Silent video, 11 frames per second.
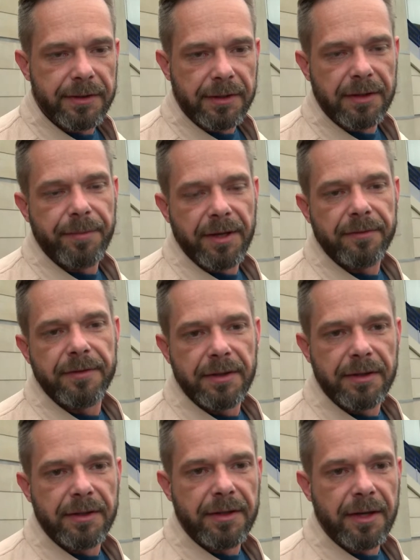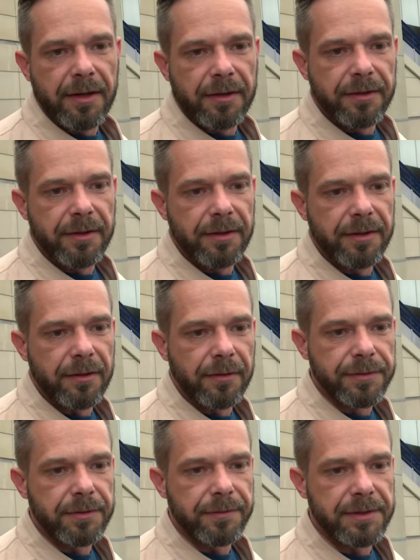Tak naprawdę karanie
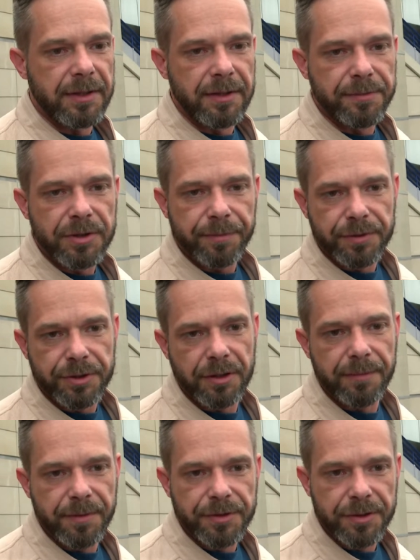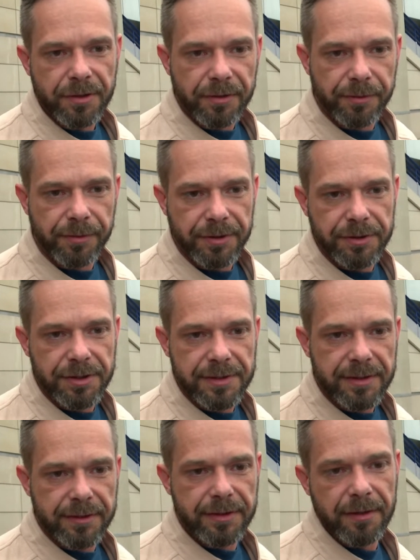kierowców za nieprzepuszczenie pieszego, który idzie
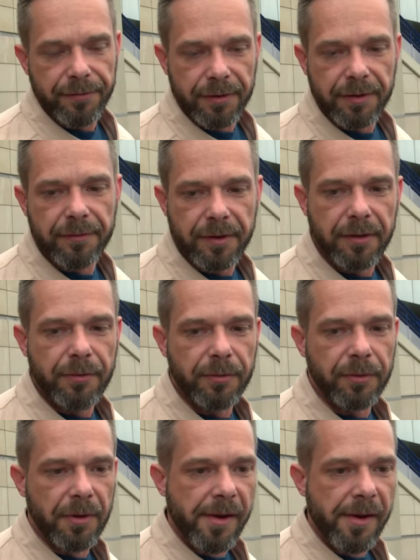z telefonem w ręku,